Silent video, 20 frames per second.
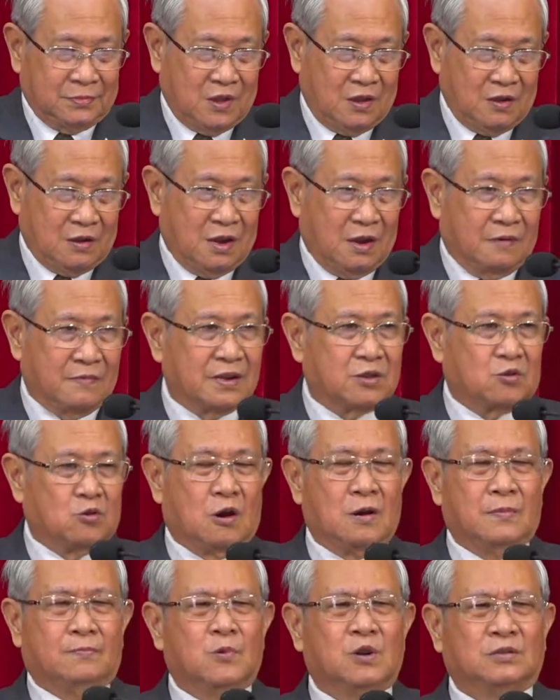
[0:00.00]
Nhiều người hầu
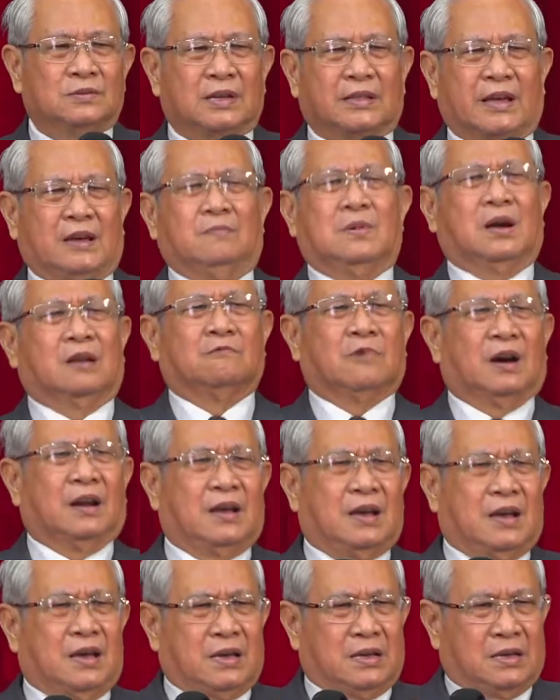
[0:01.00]
Chúa muốn người ta thấy mình
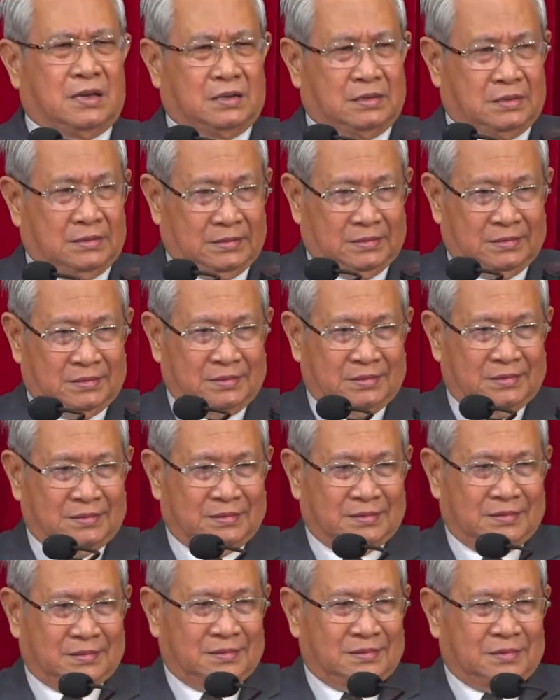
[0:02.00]
quá đi,
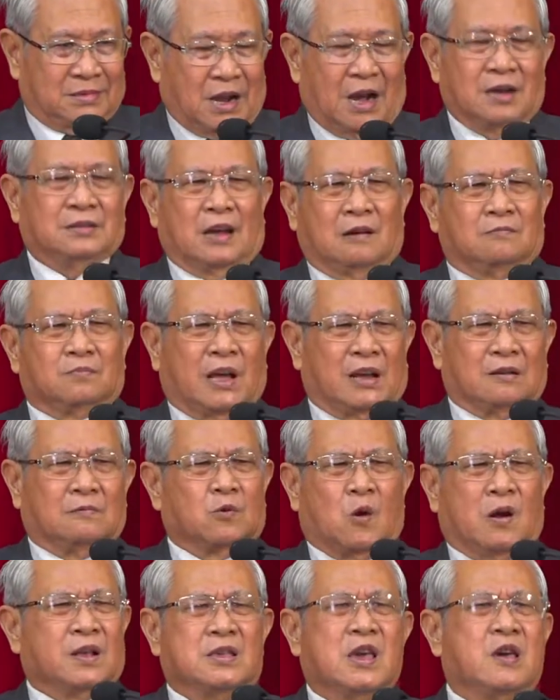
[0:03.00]
sợ người ta không thấy
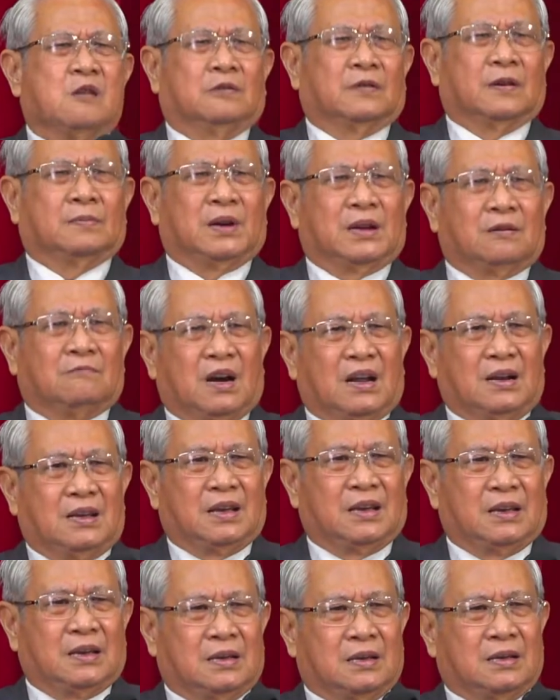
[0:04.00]
cũng nói nhiều về mình quá
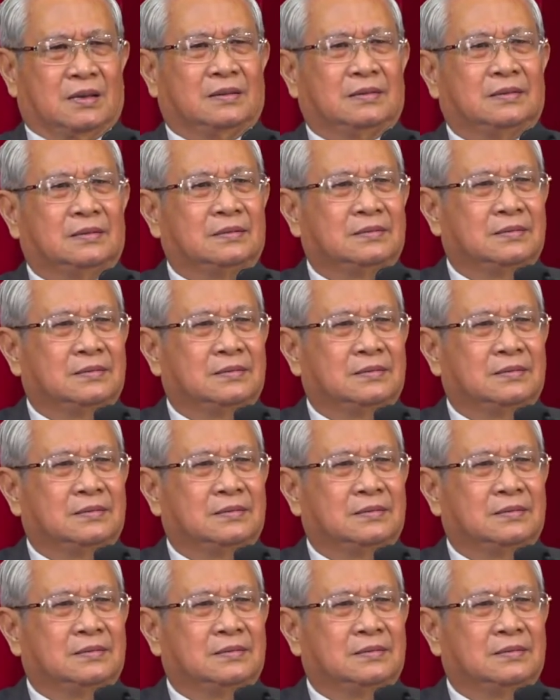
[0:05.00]
đi.